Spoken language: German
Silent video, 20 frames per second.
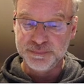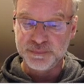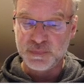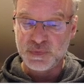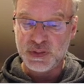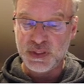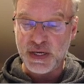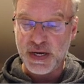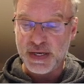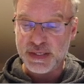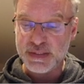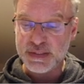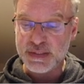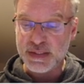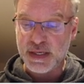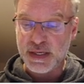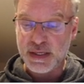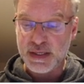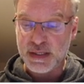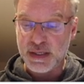Die
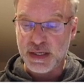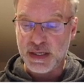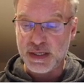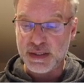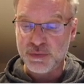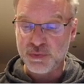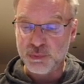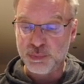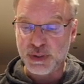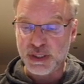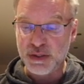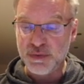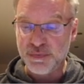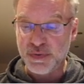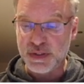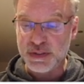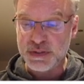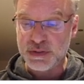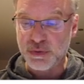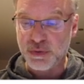Anzahl an
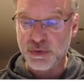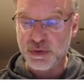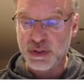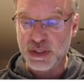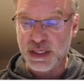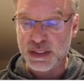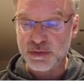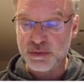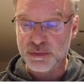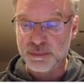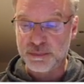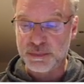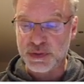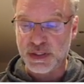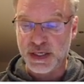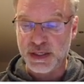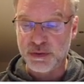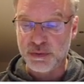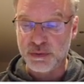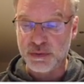Hybridfahrzeugen hat um
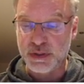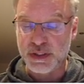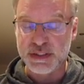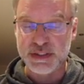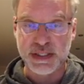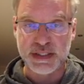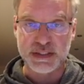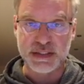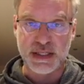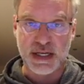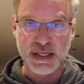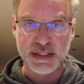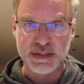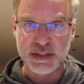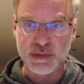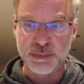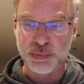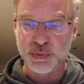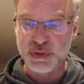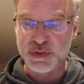
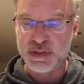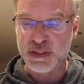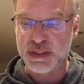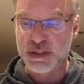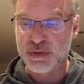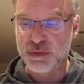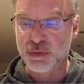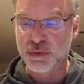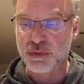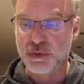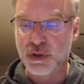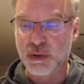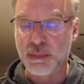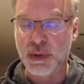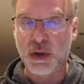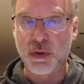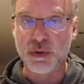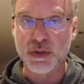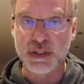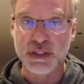386 Prozent
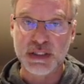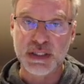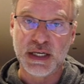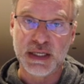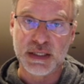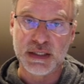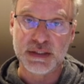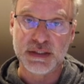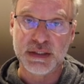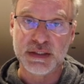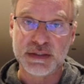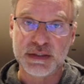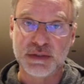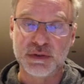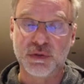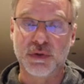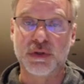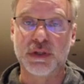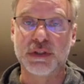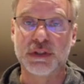zugenommen. Auch hier allerdings ein
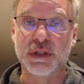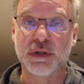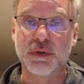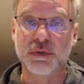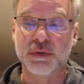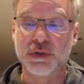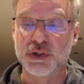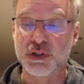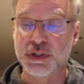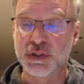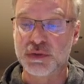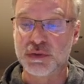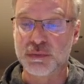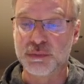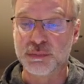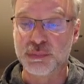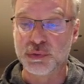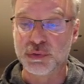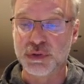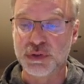deutlicher Unterschied
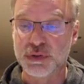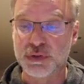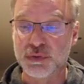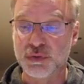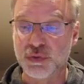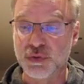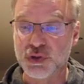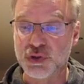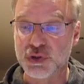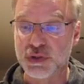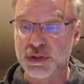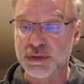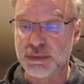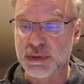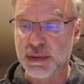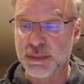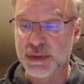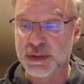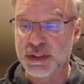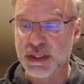zum Bundesdurchschnitt,
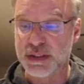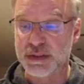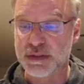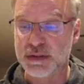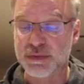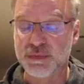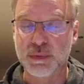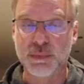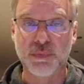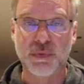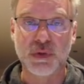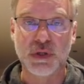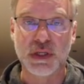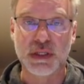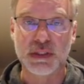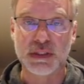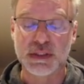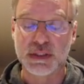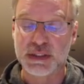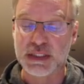nämlich da sind es
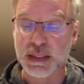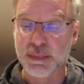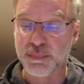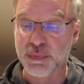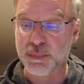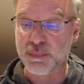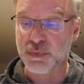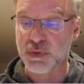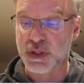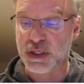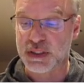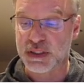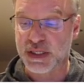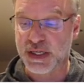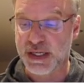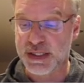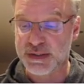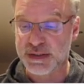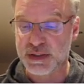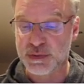500, knapp
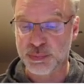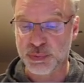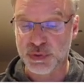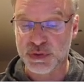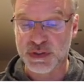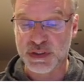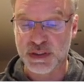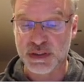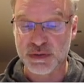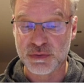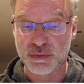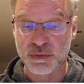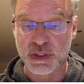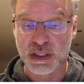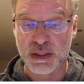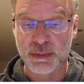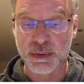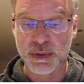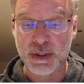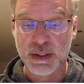530 Prozent
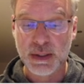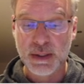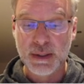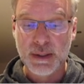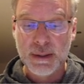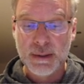Zunahme.